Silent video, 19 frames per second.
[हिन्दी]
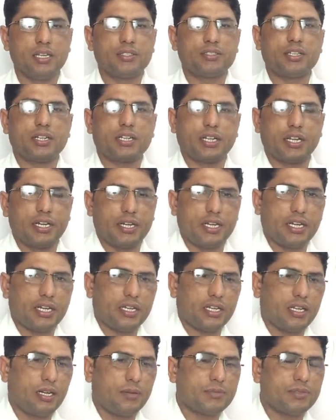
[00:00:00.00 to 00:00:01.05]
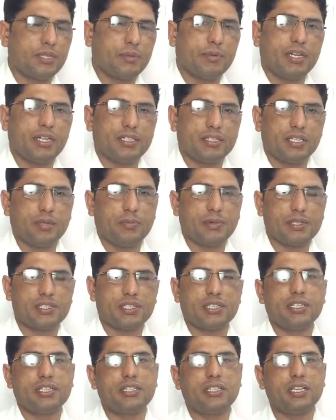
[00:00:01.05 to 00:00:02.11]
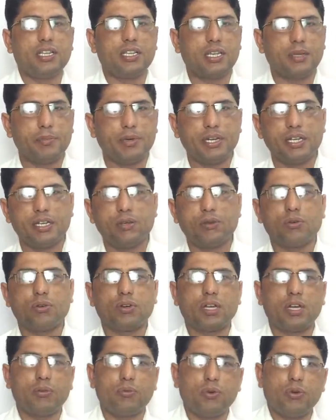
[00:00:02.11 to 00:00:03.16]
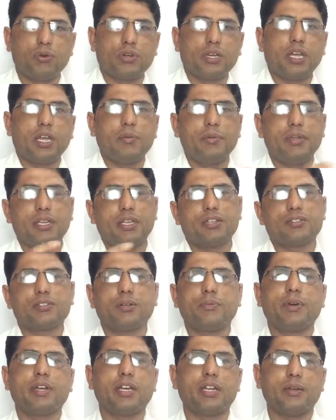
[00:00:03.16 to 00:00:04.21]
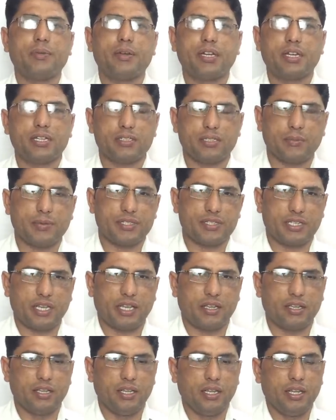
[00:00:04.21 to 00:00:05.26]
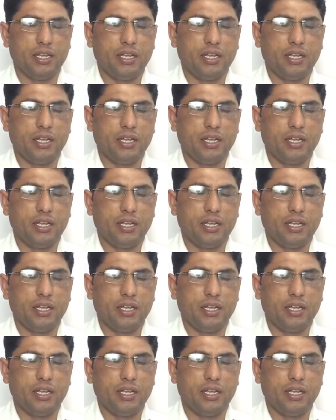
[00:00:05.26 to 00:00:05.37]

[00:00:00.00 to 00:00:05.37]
सर कनेडा के नाम से मैंने इतने पैसे दे दिए ये मेडिकल हो गया वो हो गया इमिग्रेशन वगैरह वगैरह समस्या है